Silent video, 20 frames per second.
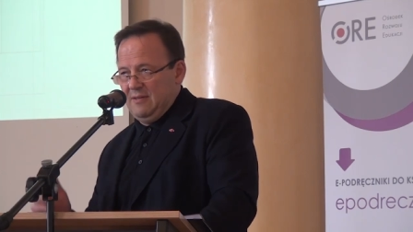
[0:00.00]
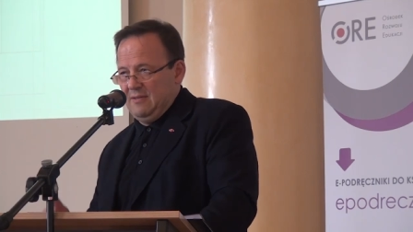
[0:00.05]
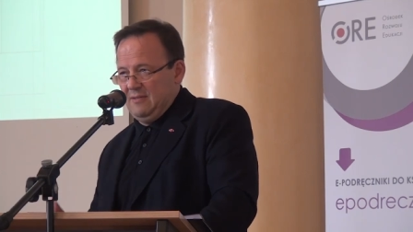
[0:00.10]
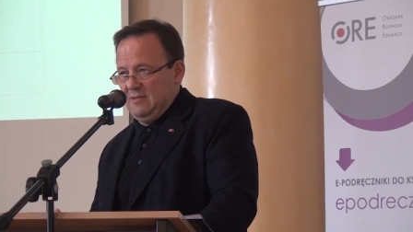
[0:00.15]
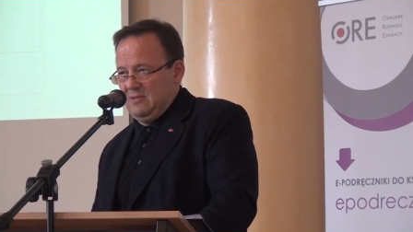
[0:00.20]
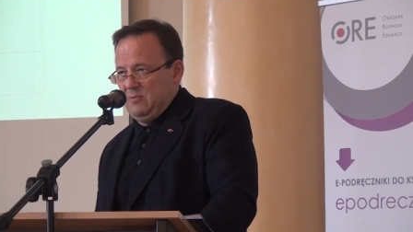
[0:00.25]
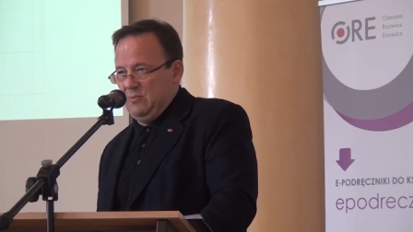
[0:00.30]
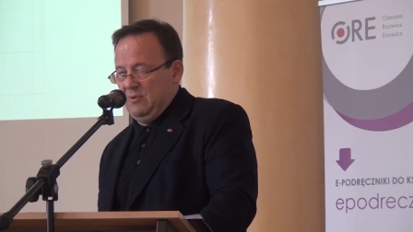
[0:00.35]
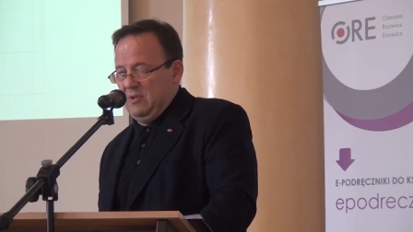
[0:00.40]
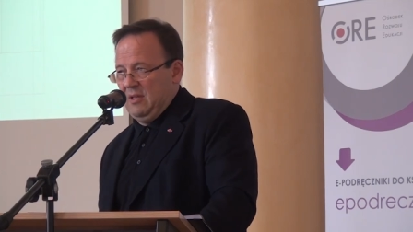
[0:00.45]
e,
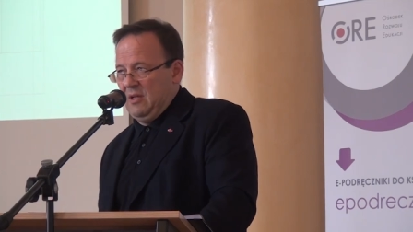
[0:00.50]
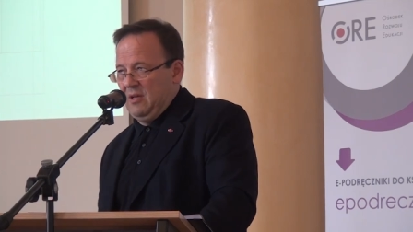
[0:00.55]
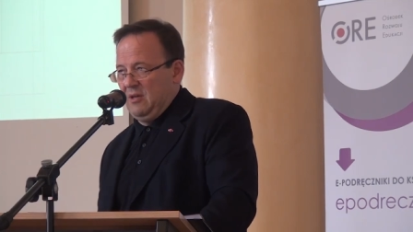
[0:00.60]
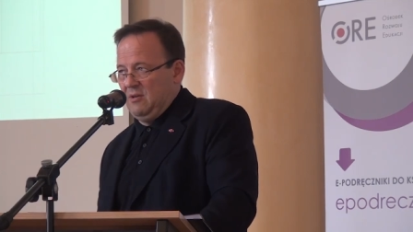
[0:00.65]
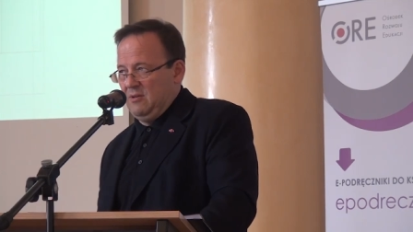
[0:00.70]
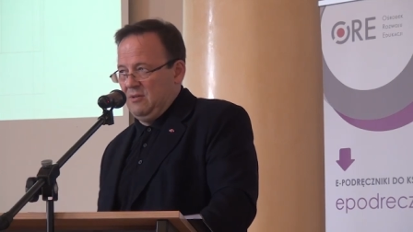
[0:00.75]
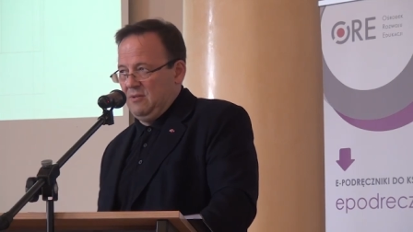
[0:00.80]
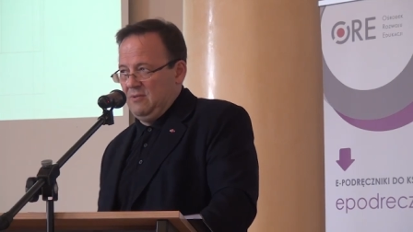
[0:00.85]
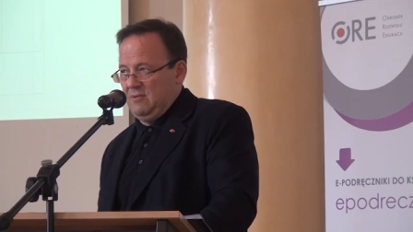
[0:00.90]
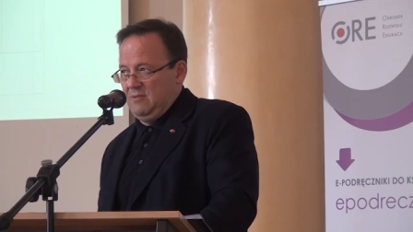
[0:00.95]

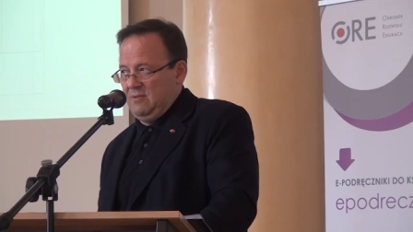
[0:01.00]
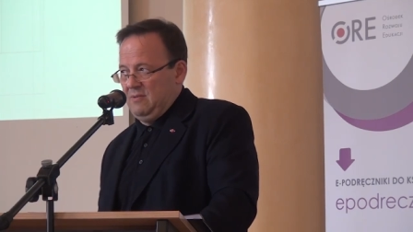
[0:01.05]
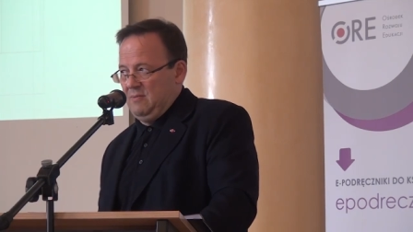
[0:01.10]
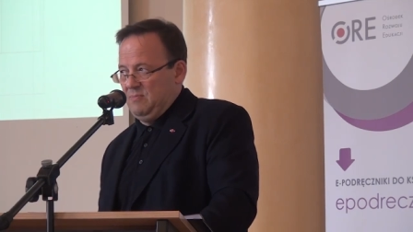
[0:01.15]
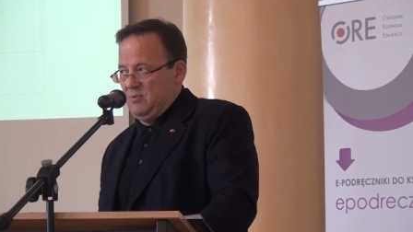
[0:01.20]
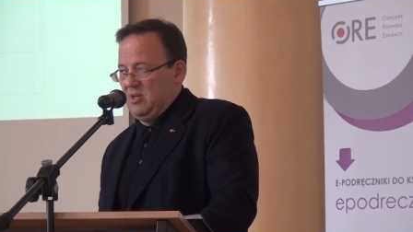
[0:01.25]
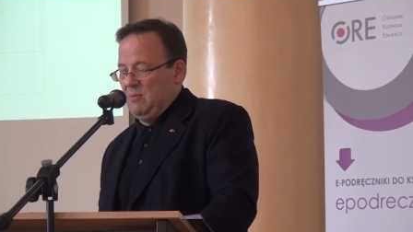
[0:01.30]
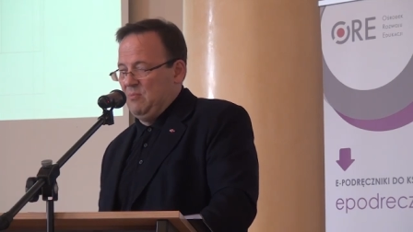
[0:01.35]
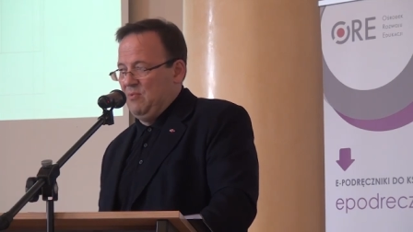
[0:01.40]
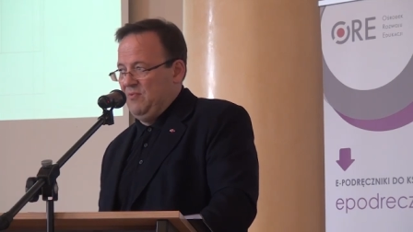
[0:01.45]
słynnego e,
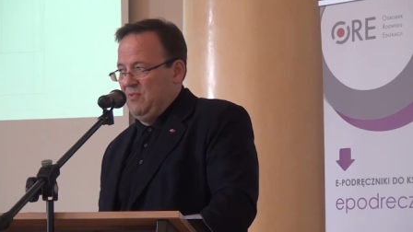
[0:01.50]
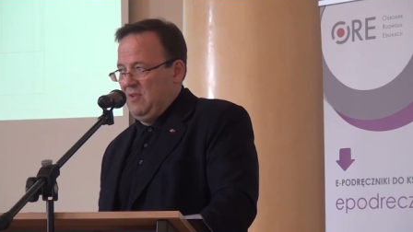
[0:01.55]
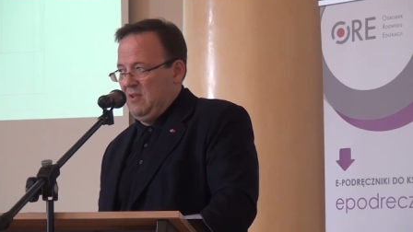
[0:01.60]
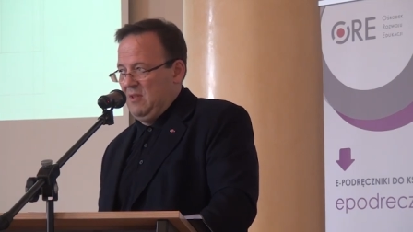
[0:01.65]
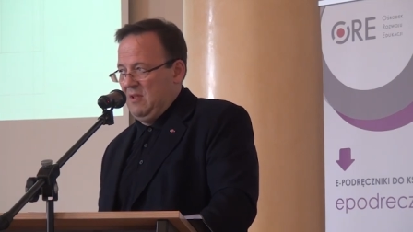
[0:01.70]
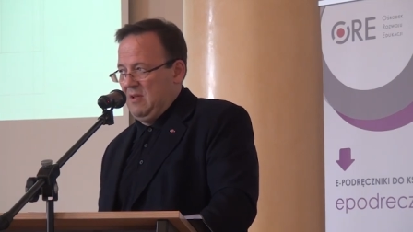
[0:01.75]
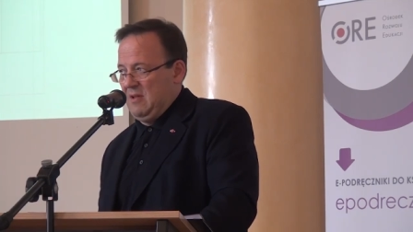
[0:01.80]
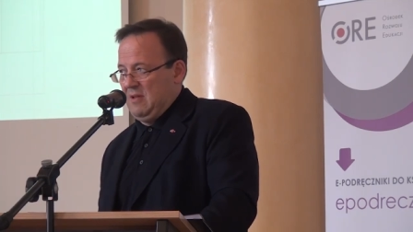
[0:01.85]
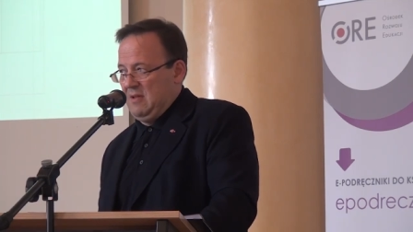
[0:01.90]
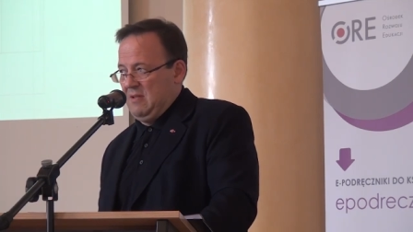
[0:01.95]

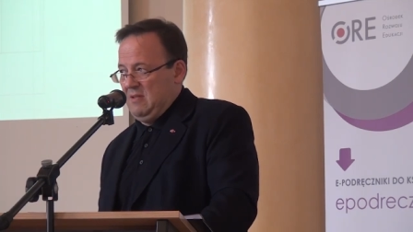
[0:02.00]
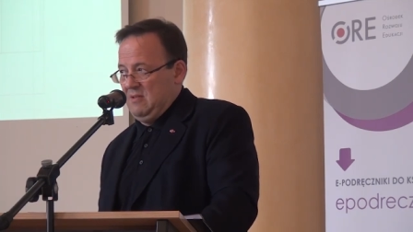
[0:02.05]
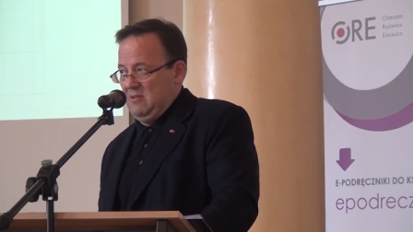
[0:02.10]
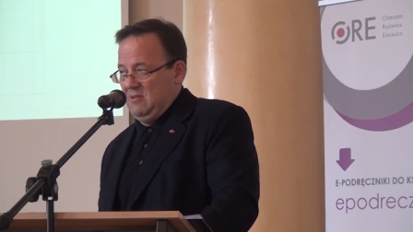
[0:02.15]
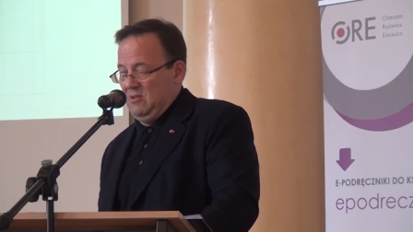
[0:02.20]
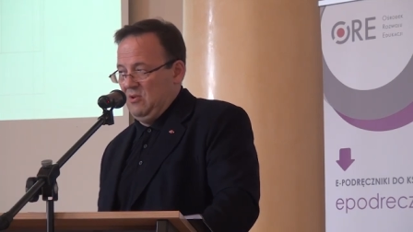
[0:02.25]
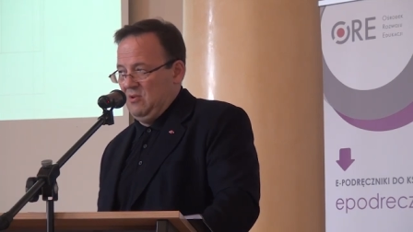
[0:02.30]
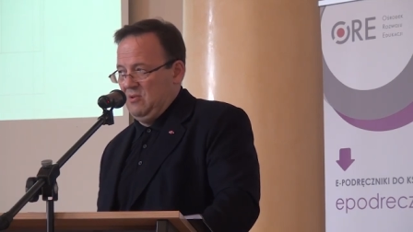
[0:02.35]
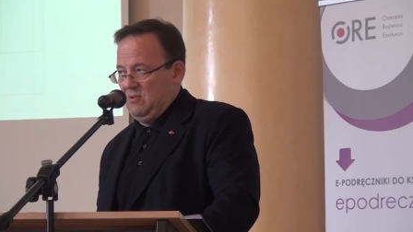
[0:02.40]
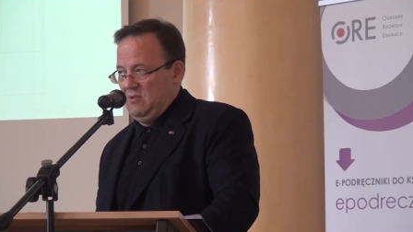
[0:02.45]
przemówienia
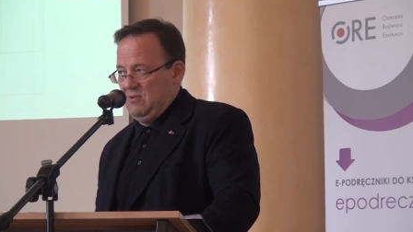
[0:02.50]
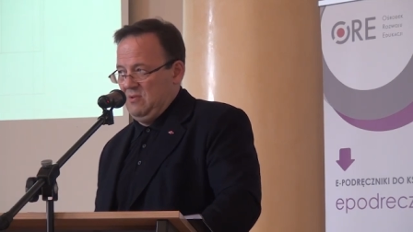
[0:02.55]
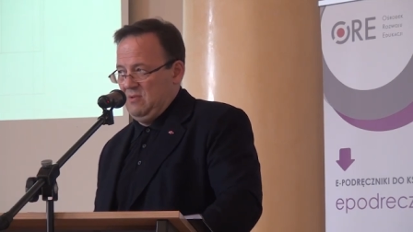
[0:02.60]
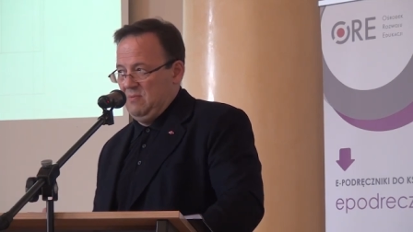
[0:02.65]
no,